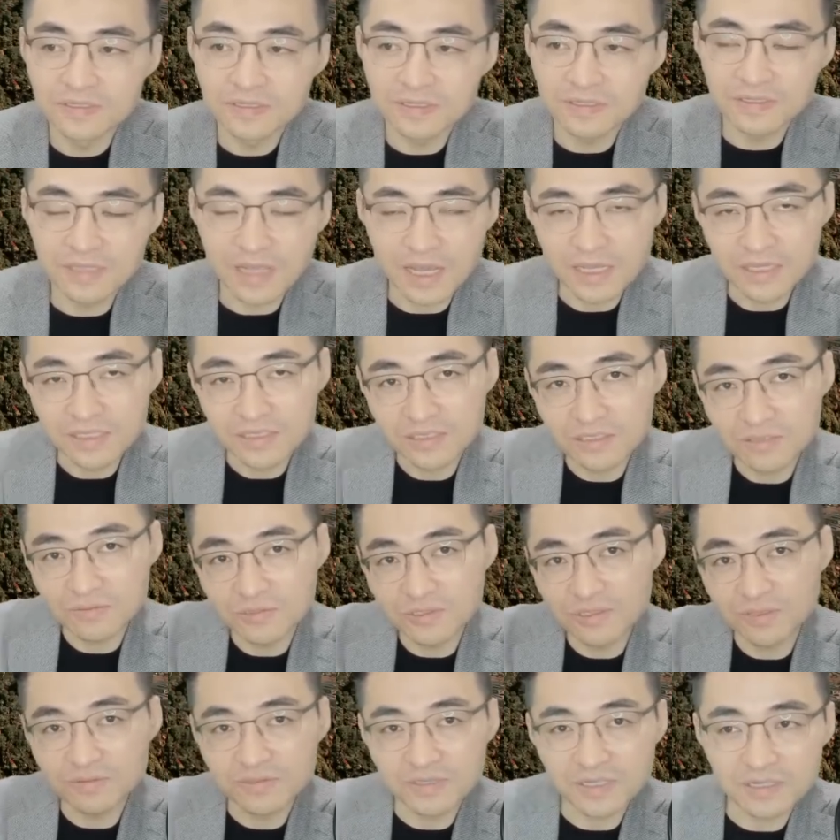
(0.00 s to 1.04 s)
다이싱은
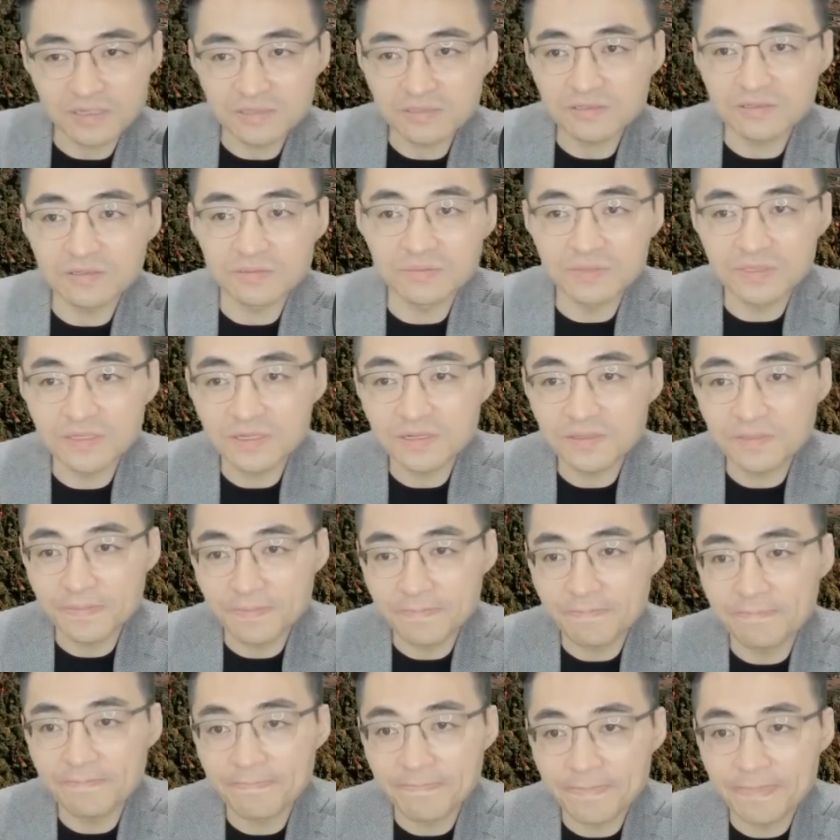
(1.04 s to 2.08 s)
뭐냐면 자르는 겁니다.
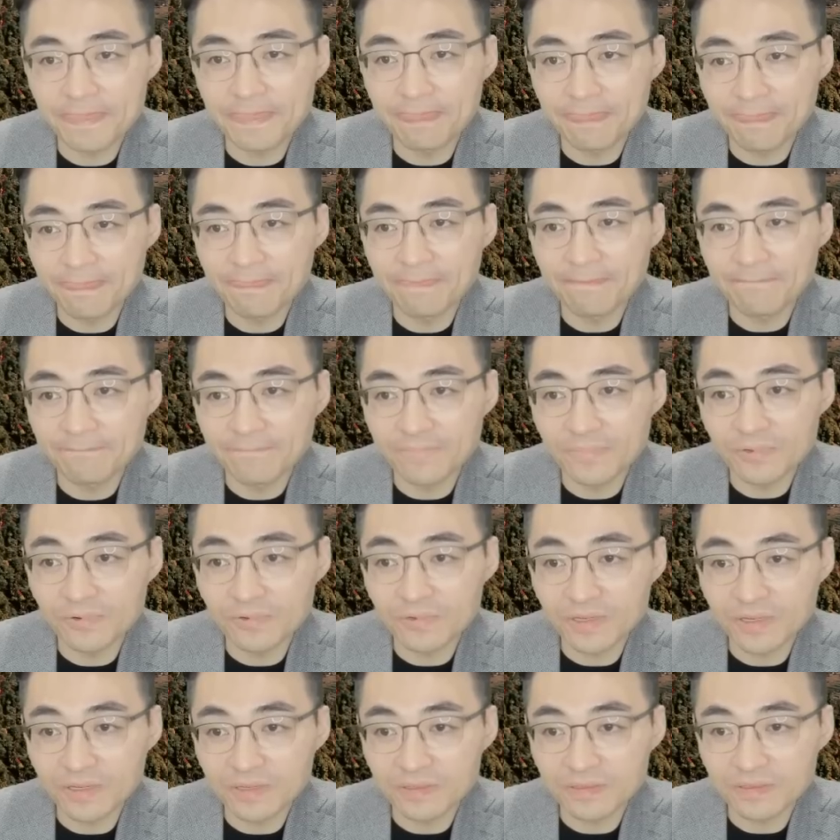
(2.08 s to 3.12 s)

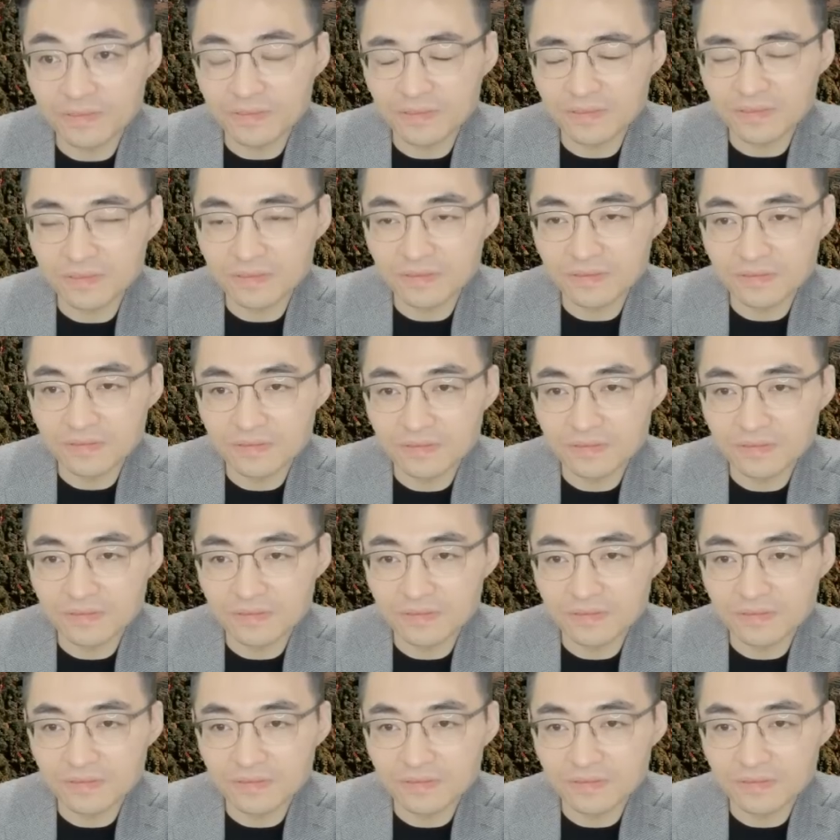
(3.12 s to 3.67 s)
이렇게. 예.